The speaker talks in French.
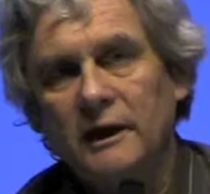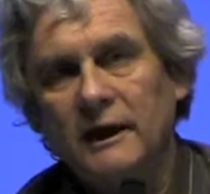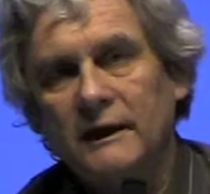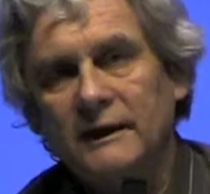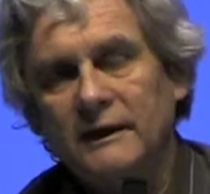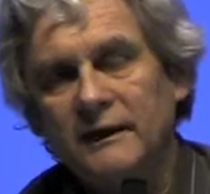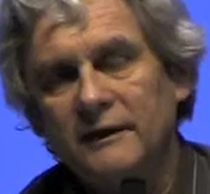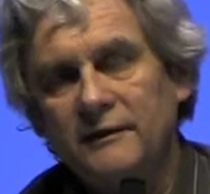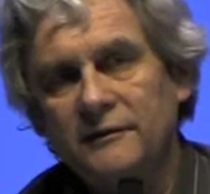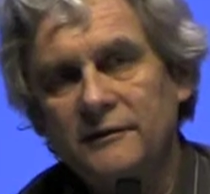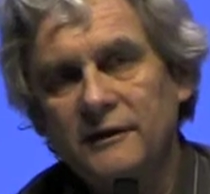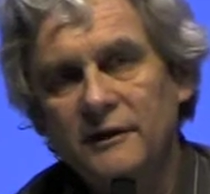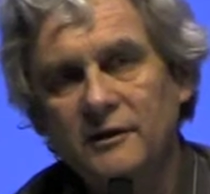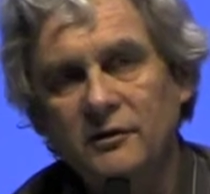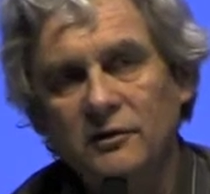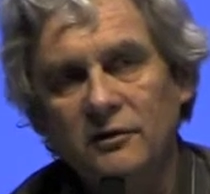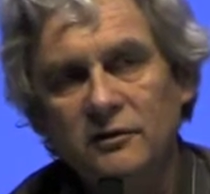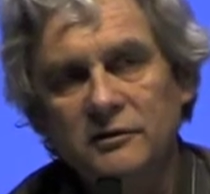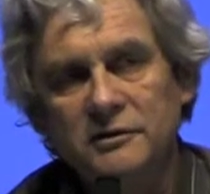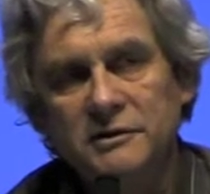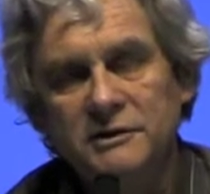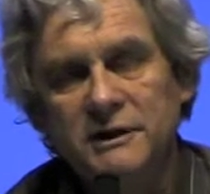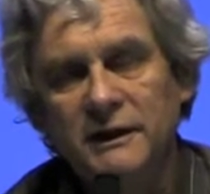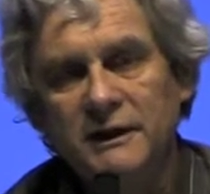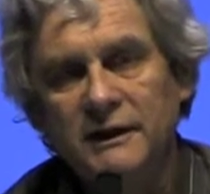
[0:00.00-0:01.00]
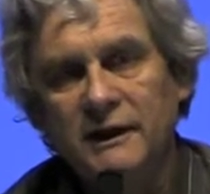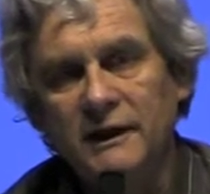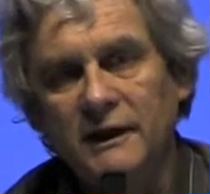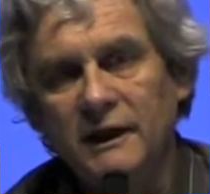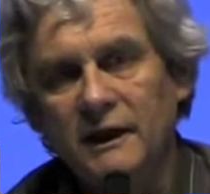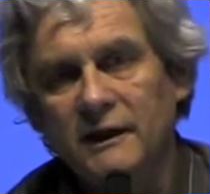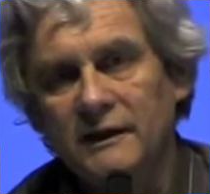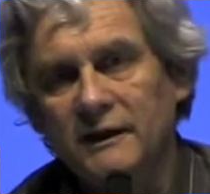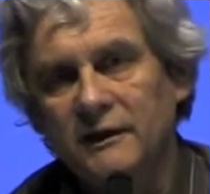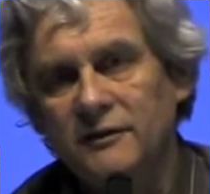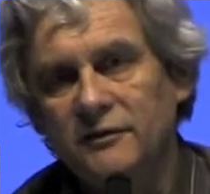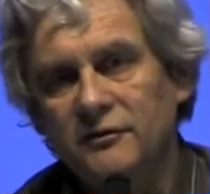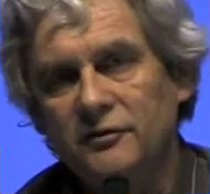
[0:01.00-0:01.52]
la crise écologique et
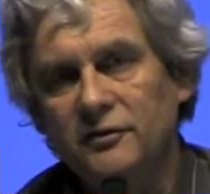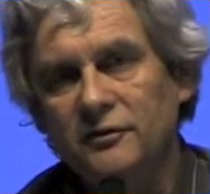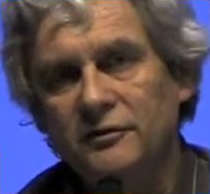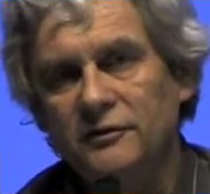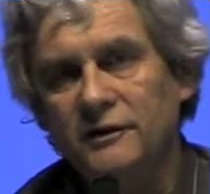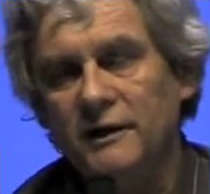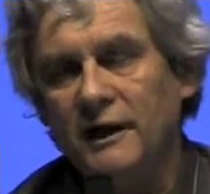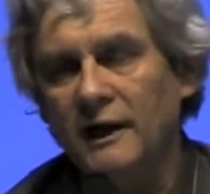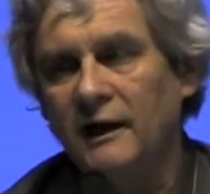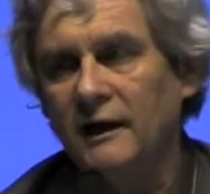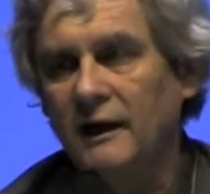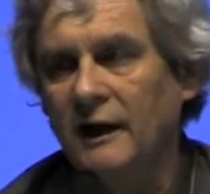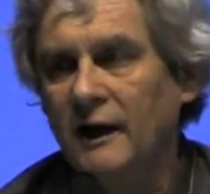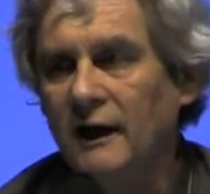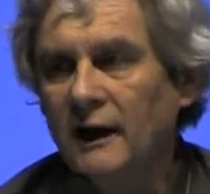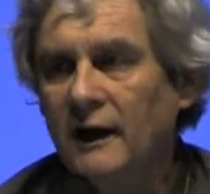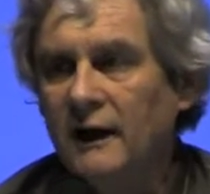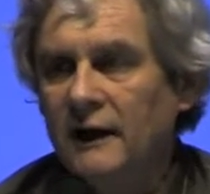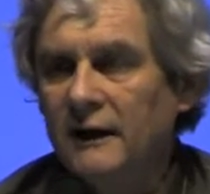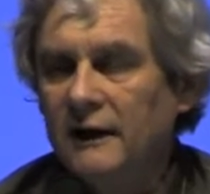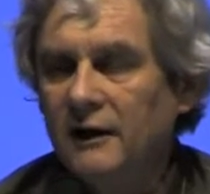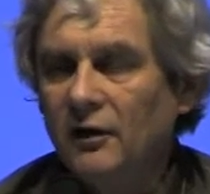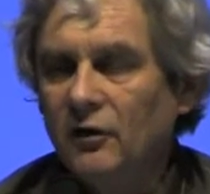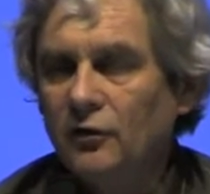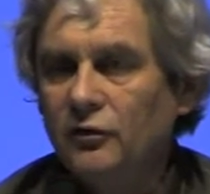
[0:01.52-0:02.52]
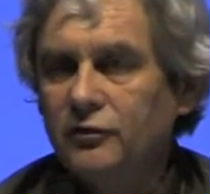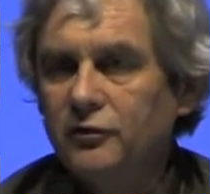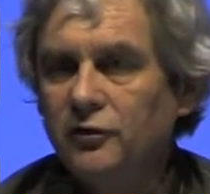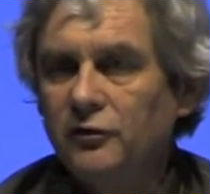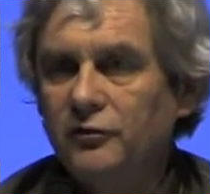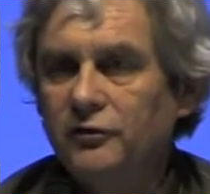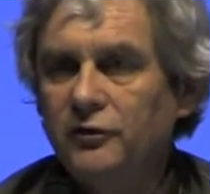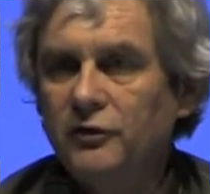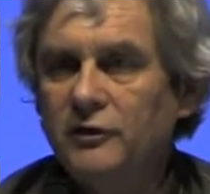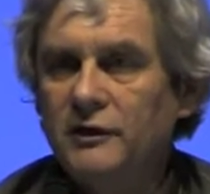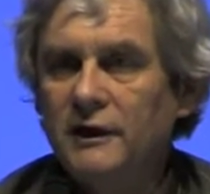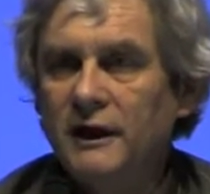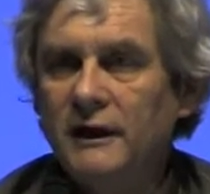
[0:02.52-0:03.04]
la crise sociale et en se
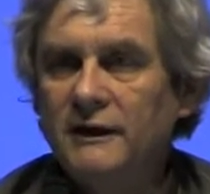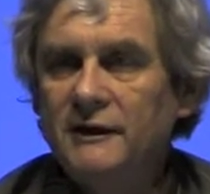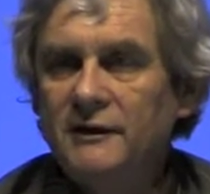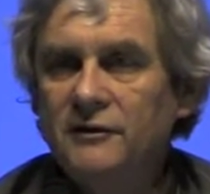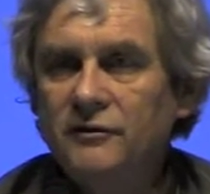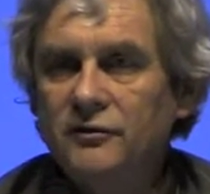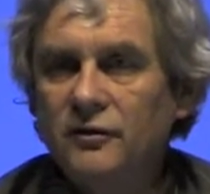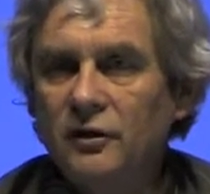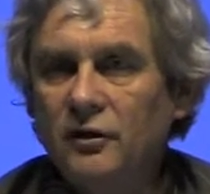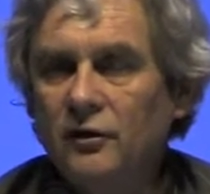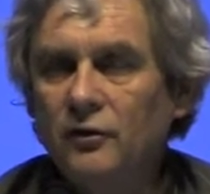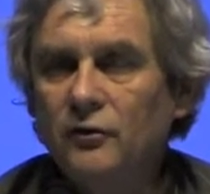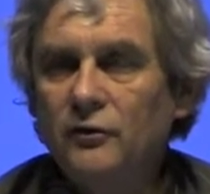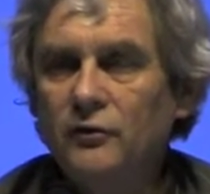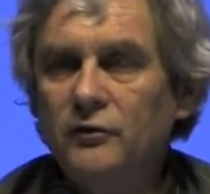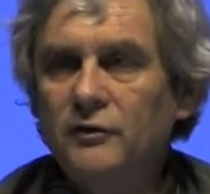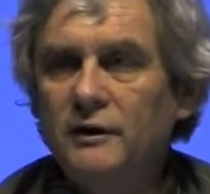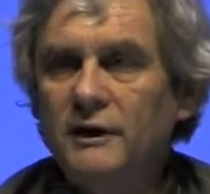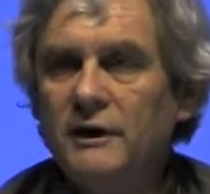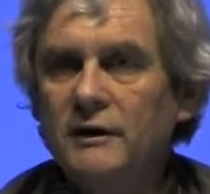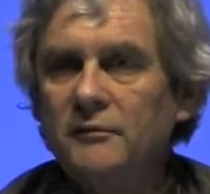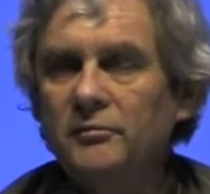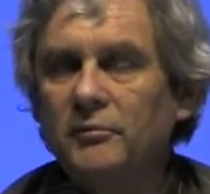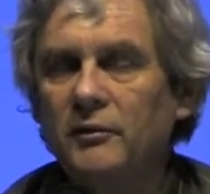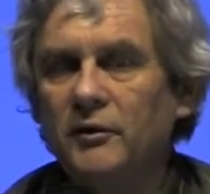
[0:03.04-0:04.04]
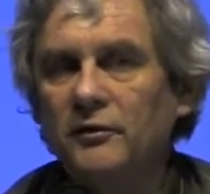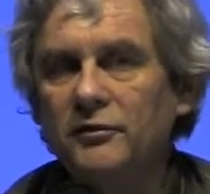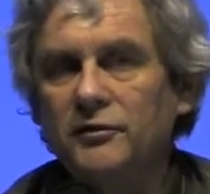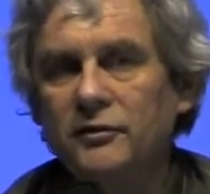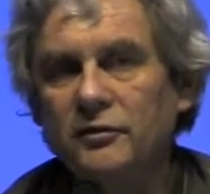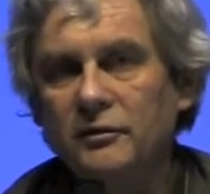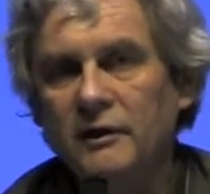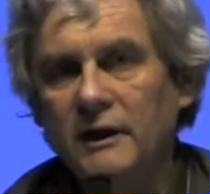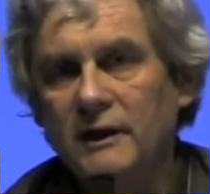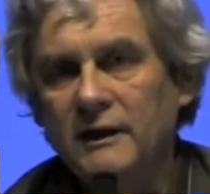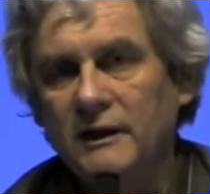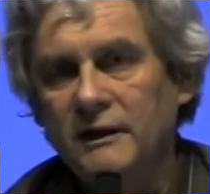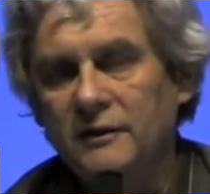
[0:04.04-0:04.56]
focalisant uniquement
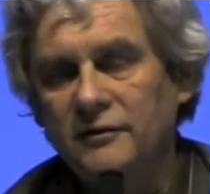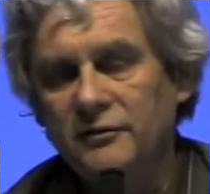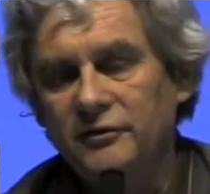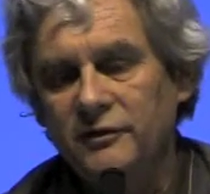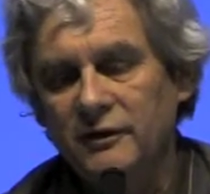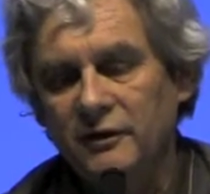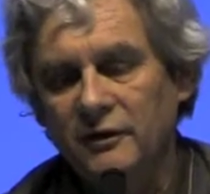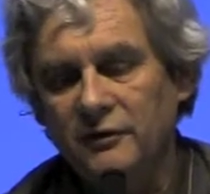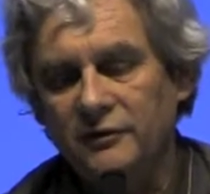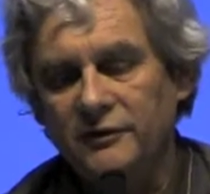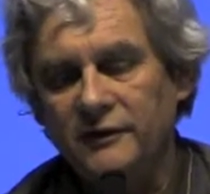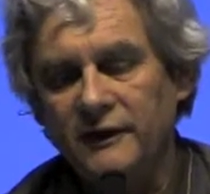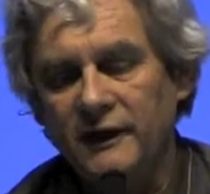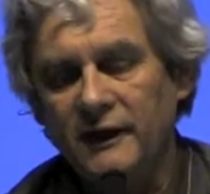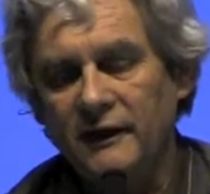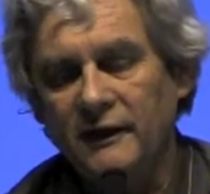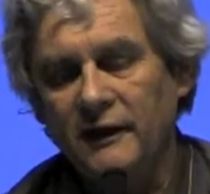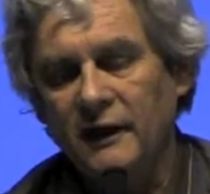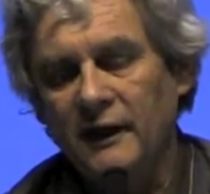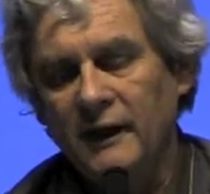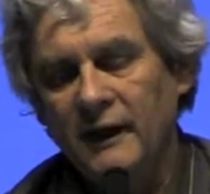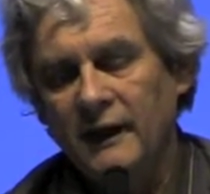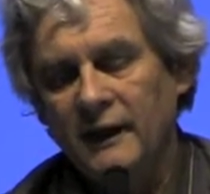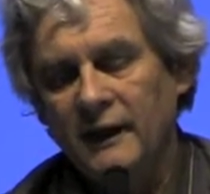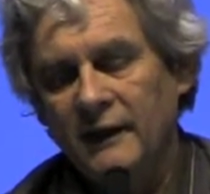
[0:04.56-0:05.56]
sur la crise financière,